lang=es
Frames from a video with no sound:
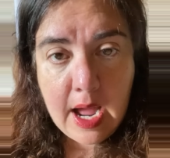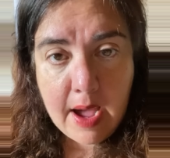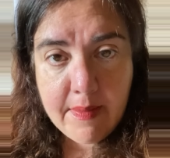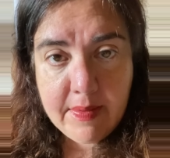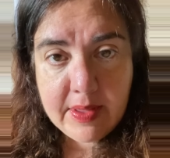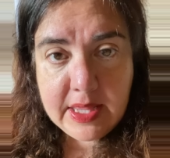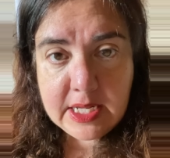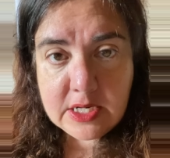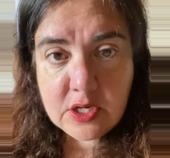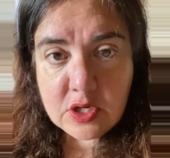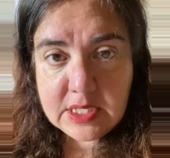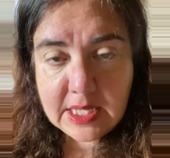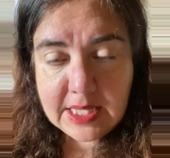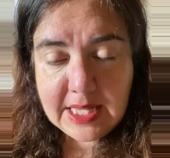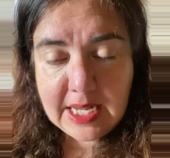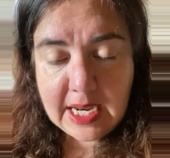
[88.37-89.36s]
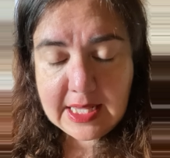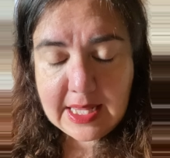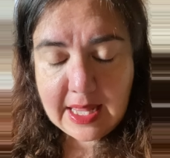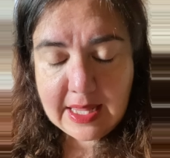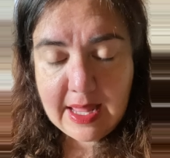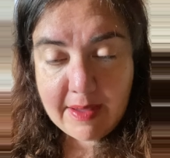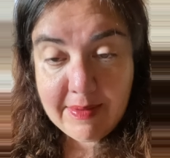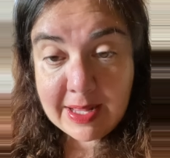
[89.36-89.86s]
A veces no se
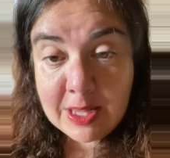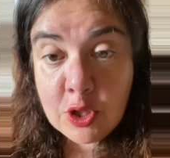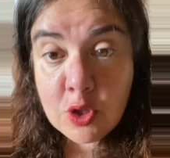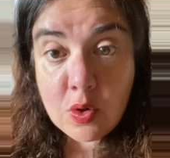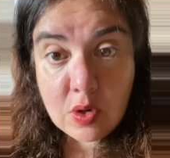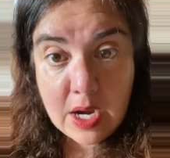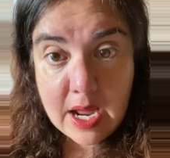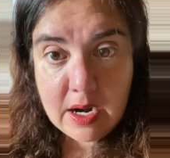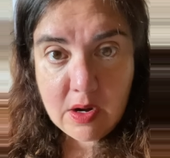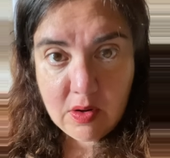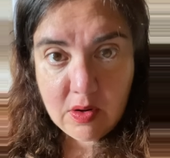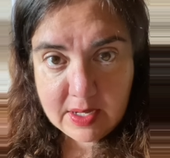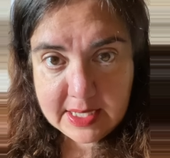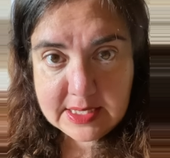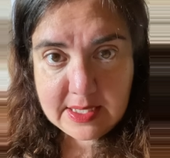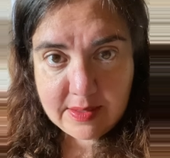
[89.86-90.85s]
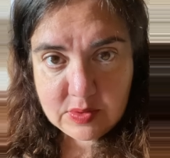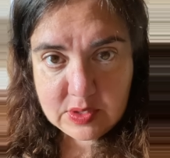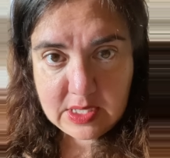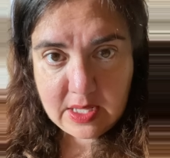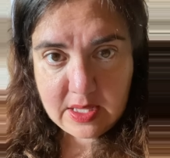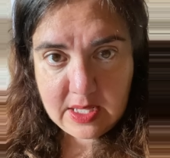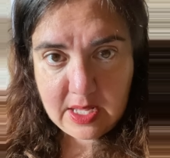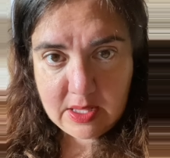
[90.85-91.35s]
trata de abandonar lo que estamos
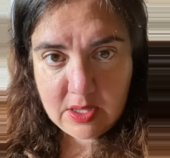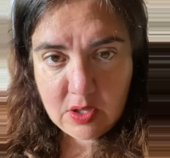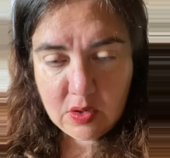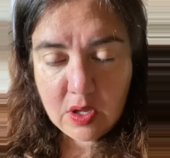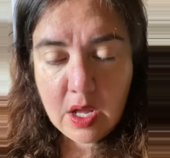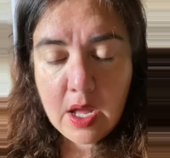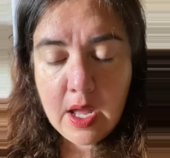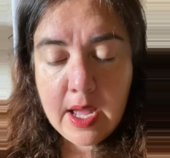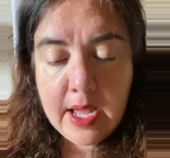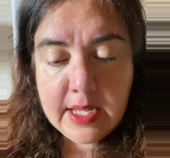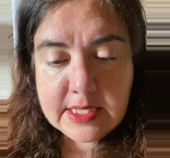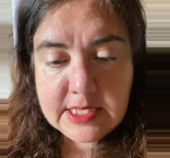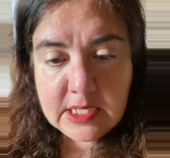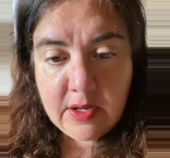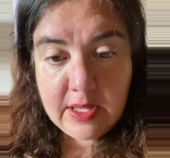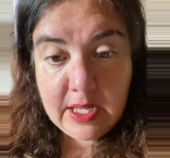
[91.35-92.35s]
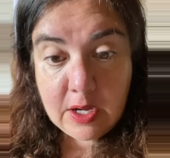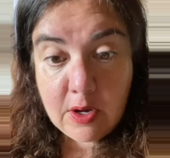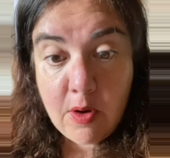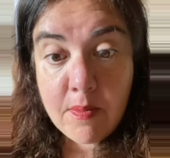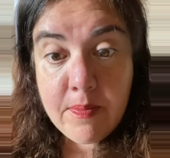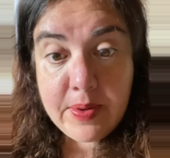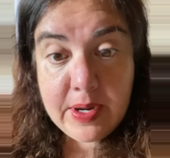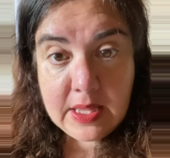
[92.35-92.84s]
haciendo, sino de
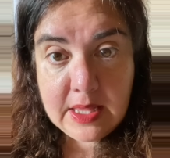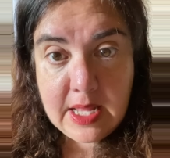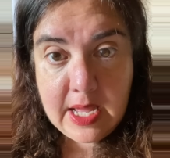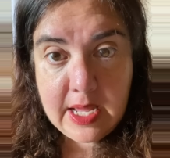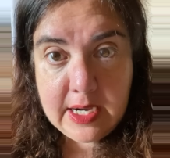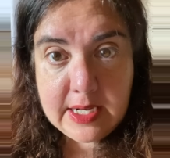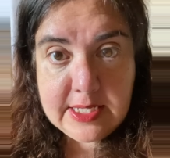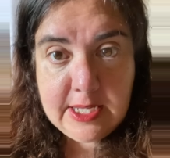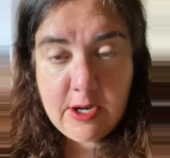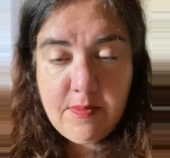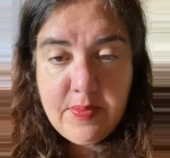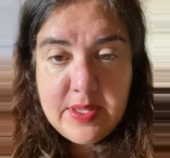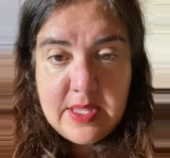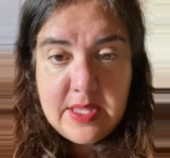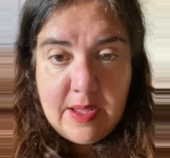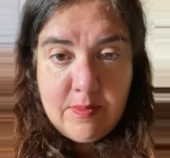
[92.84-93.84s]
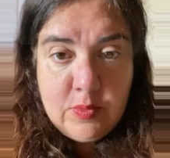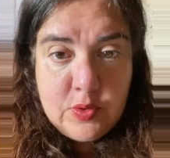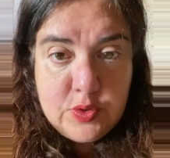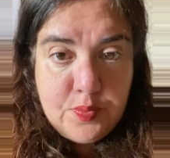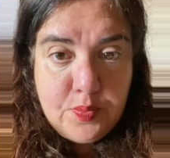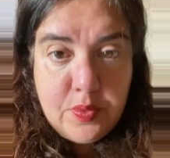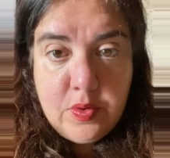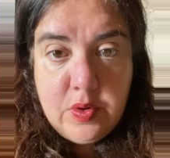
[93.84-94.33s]
comprender si lo
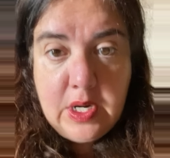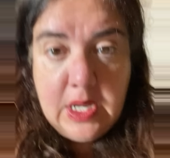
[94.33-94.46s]
empezamos por